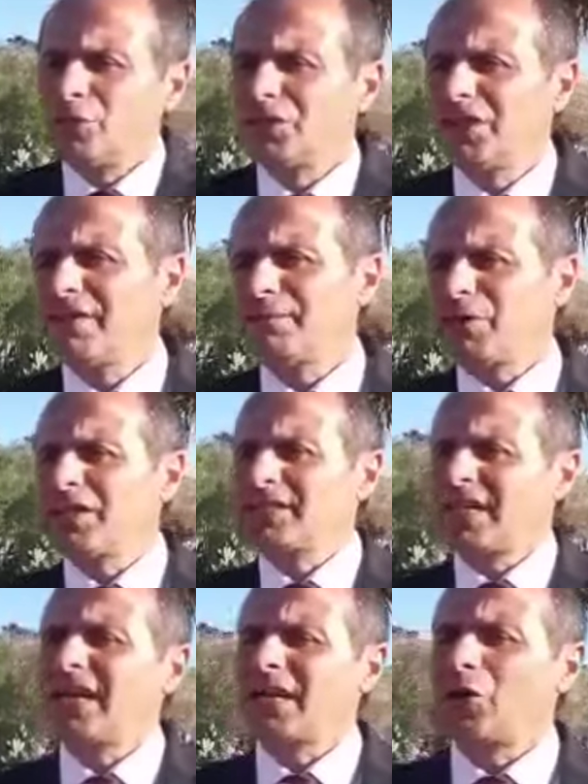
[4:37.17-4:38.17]
Deve, può
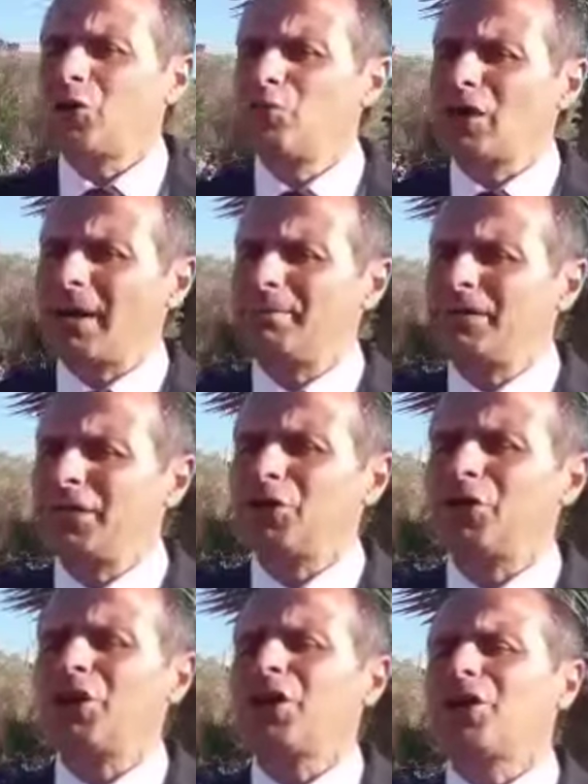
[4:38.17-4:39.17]
essere anche accumulabile,
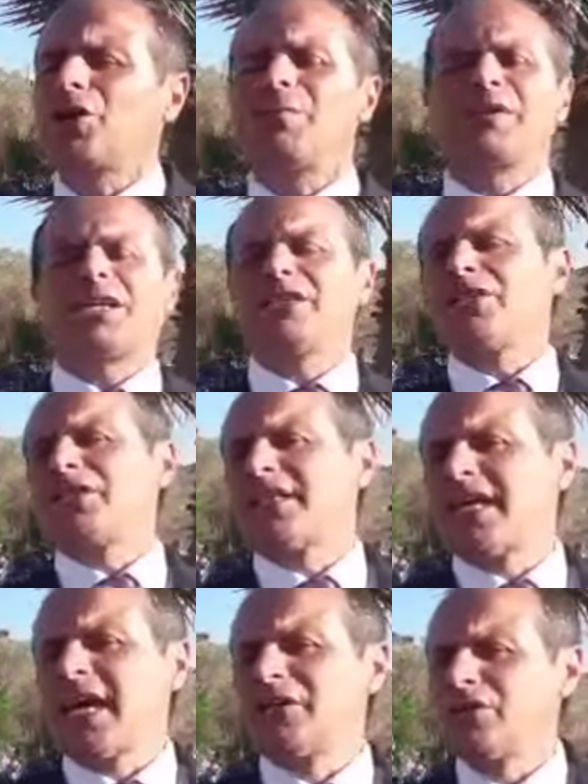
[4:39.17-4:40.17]
non che come il reddito
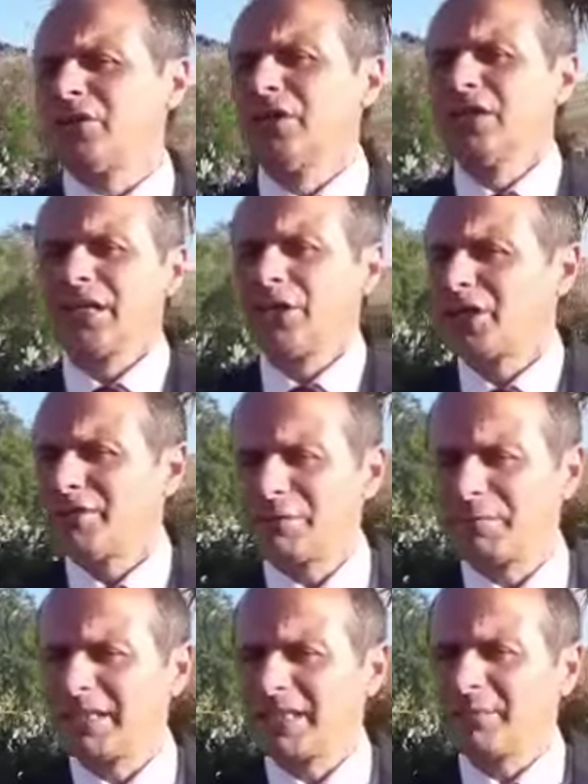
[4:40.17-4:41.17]
italiano che lo devi
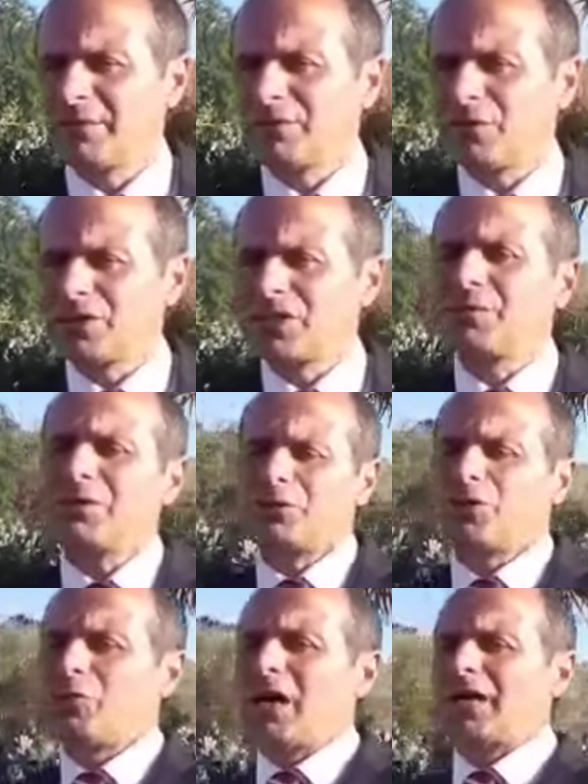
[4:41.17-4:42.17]
spendere per forza,
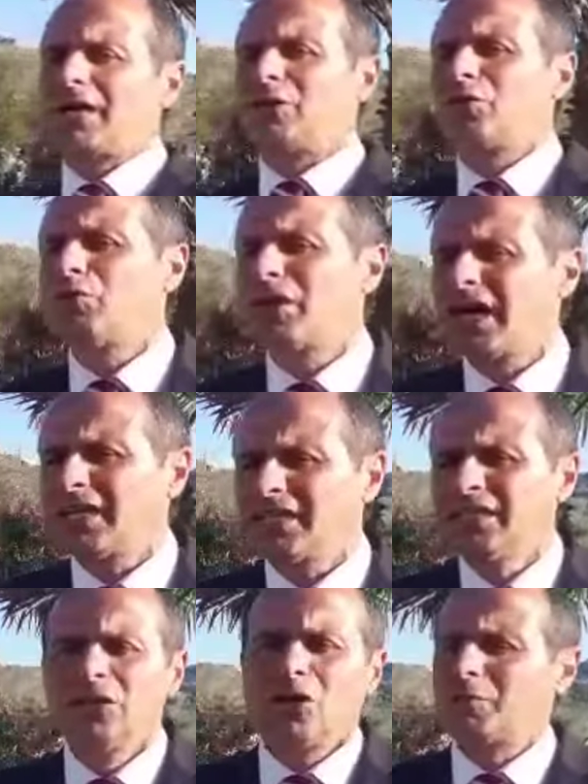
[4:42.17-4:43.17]
questo lo puoi anche
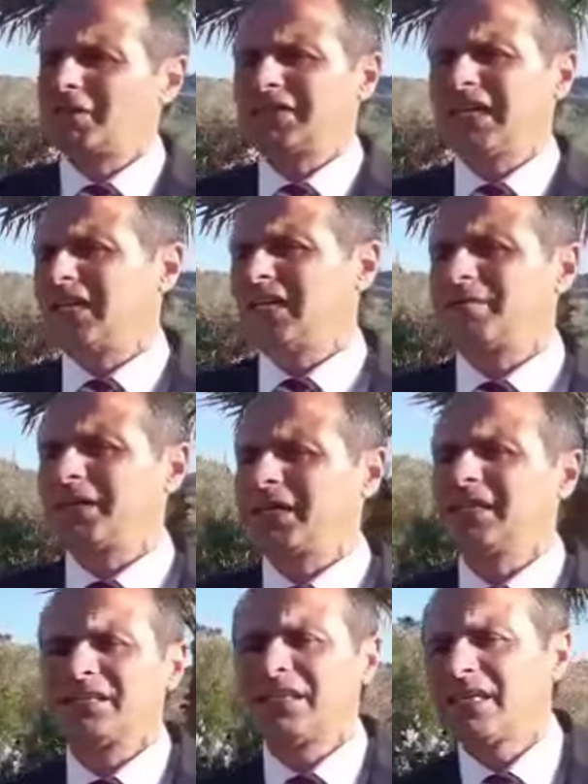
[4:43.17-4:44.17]
accumulare o mandarlo ai
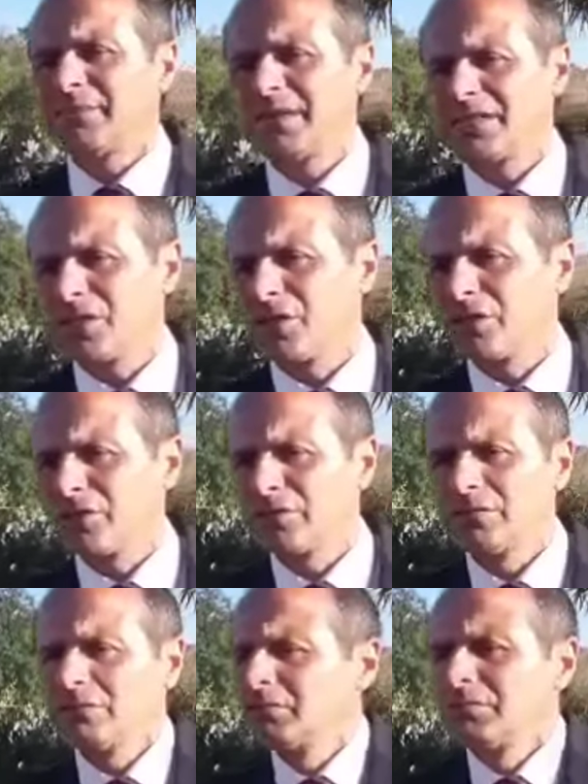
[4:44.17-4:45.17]
parenti e ai paesi loro.
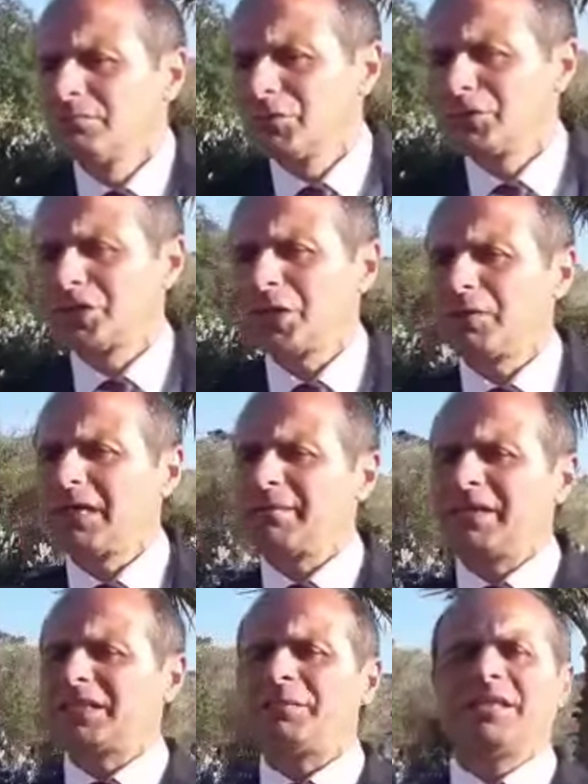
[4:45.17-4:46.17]
Perciò
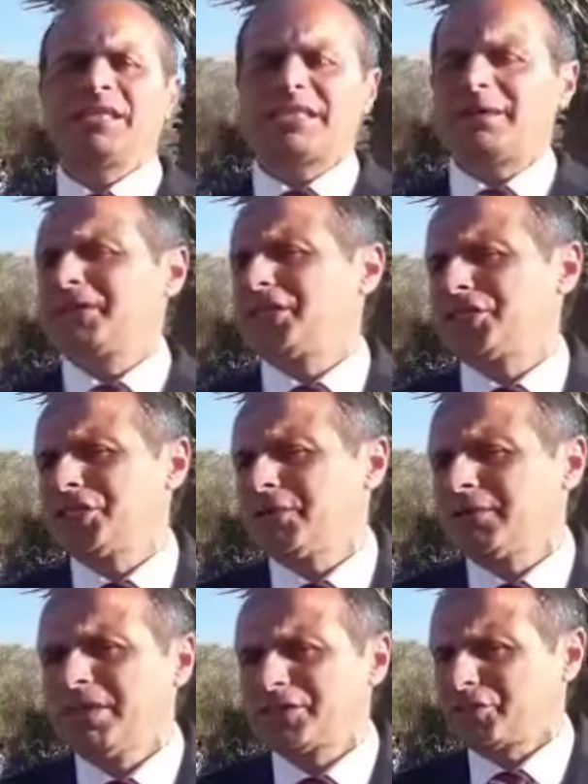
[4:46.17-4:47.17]
tranquillamente
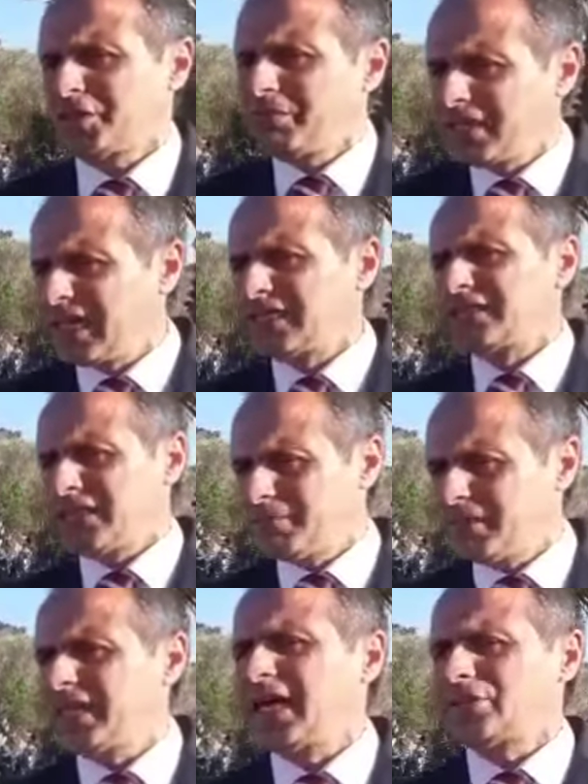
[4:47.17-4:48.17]
1.300-1.500 al mese ogni immigrante che
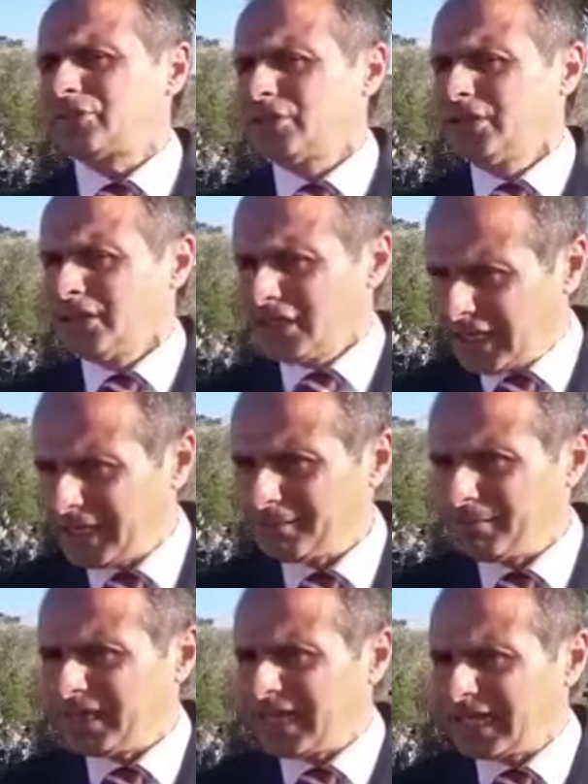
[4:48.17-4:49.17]
è immigrato, che è
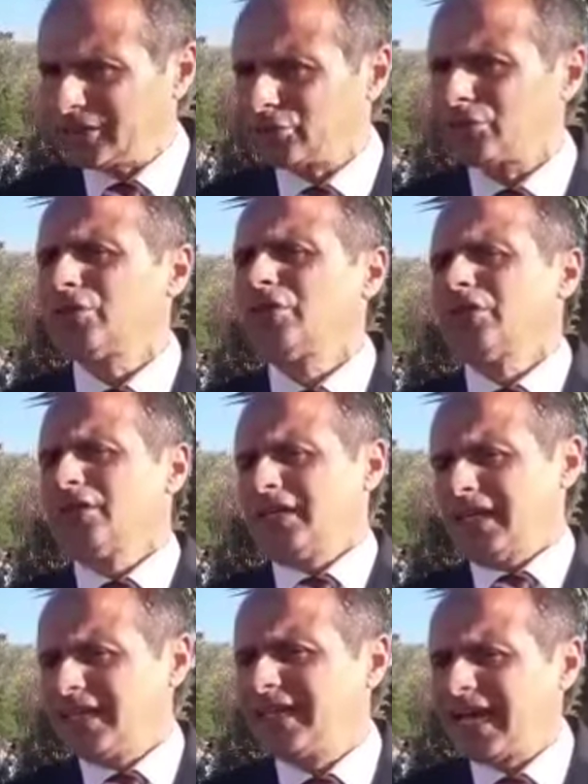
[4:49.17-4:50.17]
immigrando
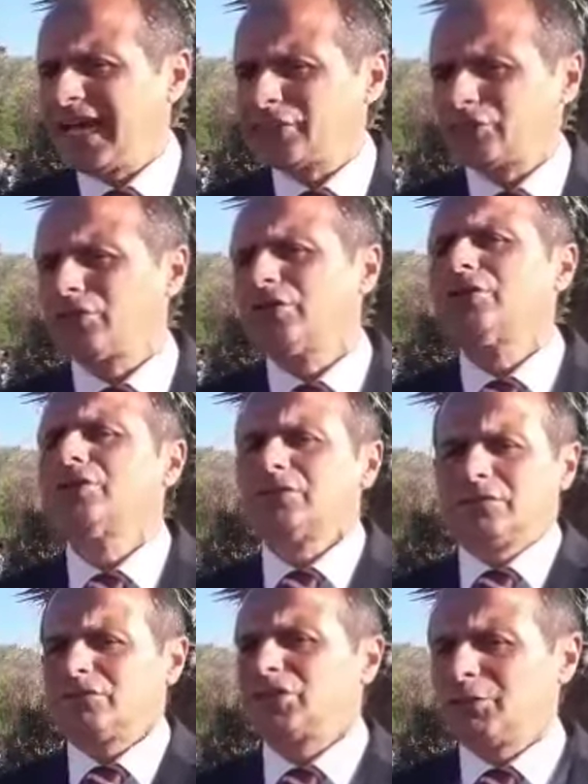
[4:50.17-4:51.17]
è grato,
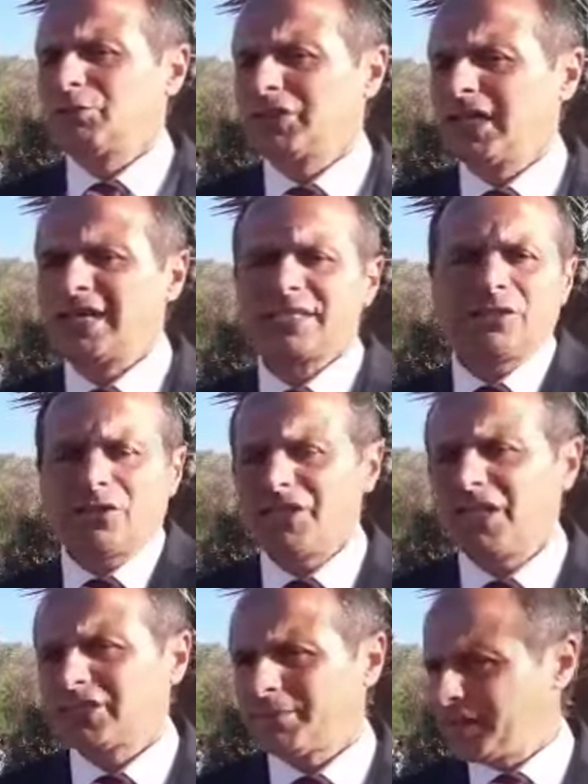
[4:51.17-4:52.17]
si può dare, se no
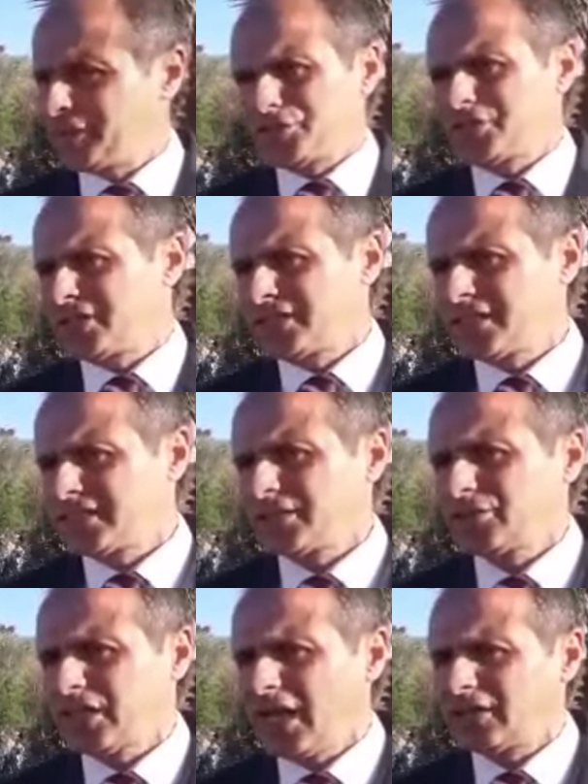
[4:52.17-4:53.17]
niente. Penso di essere
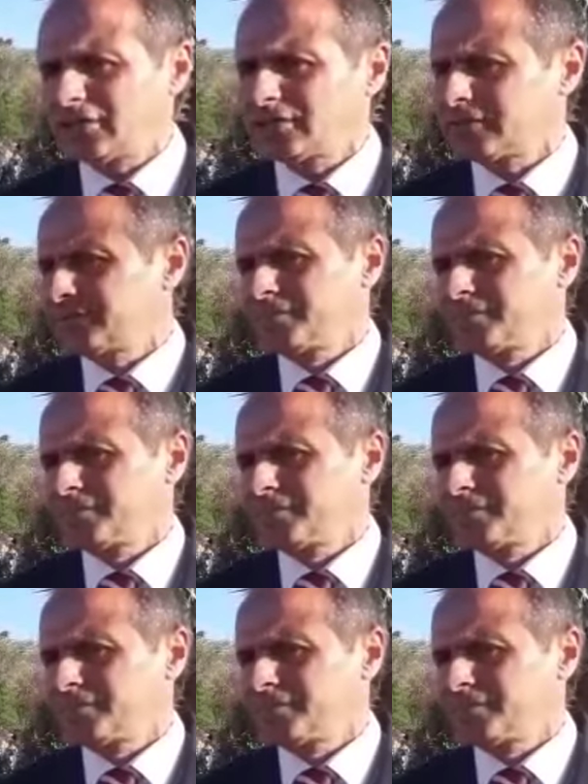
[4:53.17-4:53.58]
stato chiaro.